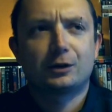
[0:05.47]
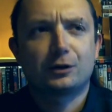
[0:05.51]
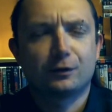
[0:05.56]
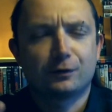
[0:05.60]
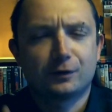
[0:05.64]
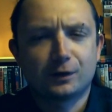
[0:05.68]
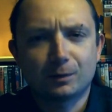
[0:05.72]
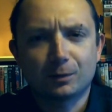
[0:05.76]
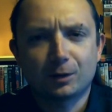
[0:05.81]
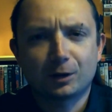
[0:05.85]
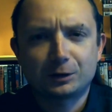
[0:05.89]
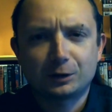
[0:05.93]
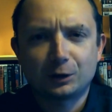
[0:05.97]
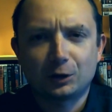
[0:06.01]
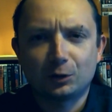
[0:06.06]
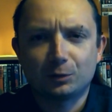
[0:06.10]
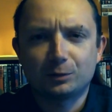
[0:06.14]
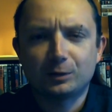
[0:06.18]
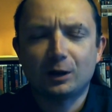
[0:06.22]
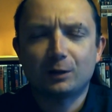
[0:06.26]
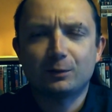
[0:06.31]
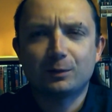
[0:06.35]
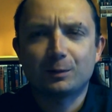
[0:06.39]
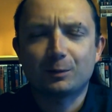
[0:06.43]
czy w tym hotelu
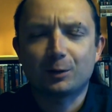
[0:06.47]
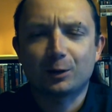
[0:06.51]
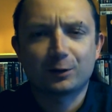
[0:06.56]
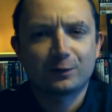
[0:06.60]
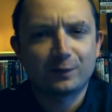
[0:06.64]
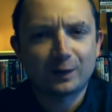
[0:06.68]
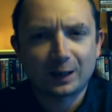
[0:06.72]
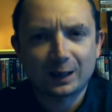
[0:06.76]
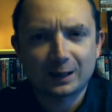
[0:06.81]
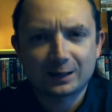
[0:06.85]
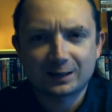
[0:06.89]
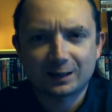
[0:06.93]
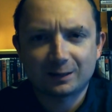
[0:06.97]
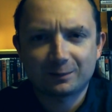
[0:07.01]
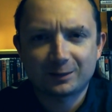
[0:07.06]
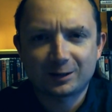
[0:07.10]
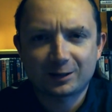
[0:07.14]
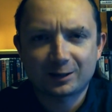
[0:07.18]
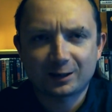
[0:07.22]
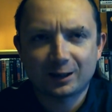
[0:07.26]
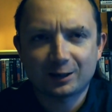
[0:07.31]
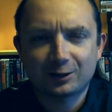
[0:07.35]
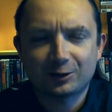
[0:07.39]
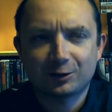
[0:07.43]
miałbym odwagę
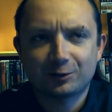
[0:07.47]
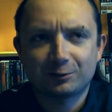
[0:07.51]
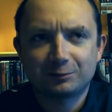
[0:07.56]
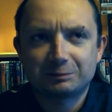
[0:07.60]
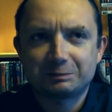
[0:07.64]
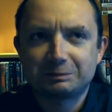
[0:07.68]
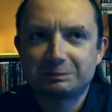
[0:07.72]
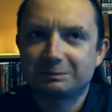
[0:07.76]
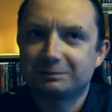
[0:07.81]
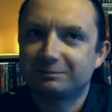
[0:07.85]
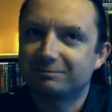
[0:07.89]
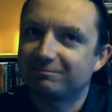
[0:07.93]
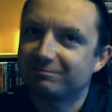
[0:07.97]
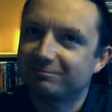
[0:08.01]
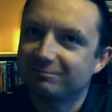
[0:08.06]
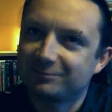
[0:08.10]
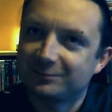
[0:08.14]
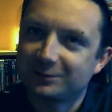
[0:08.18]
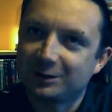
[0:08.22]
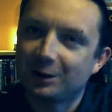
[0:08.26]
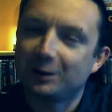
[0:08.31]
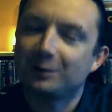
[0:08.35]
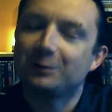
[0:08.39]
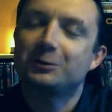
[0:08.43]
zamieszkać?
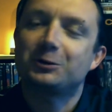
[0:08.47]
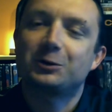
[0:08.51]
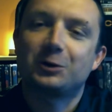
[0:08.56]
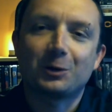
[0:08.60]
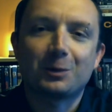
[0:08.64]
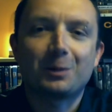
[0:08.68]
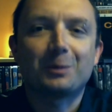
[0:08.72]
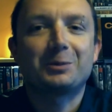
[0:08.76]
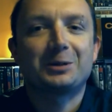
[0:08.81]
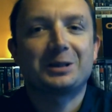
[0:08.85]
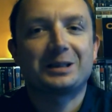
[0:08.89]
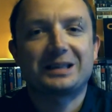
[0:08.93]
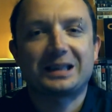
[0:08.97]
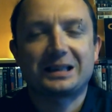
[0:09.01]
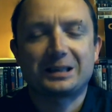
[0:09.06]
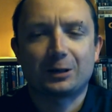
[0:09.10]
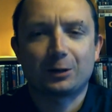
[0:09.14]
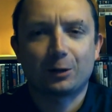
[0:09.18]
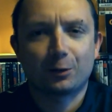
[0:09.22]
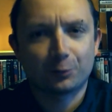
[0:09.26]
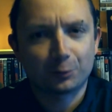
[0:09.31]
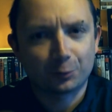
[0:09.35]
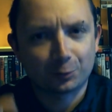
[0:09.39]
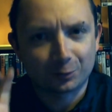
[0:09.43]
No, tu bym się
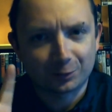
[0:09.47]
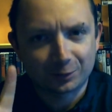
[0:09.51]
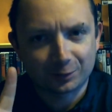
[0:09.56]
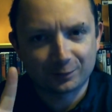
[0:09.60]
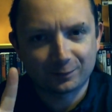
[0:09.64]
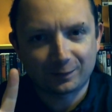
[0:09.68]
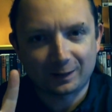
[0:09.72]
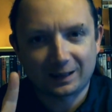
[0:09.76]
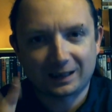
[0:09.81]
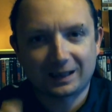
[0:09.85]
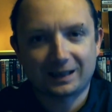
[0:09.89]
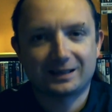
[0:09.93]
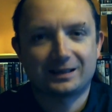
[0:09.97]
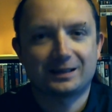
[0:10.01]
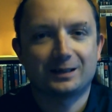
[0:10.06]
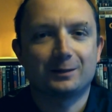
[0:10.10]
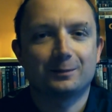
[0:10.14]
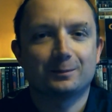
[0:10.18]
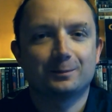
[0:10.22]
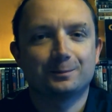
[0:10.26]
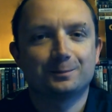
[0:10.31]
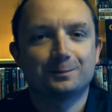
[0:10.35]
zastanowił dwa razy.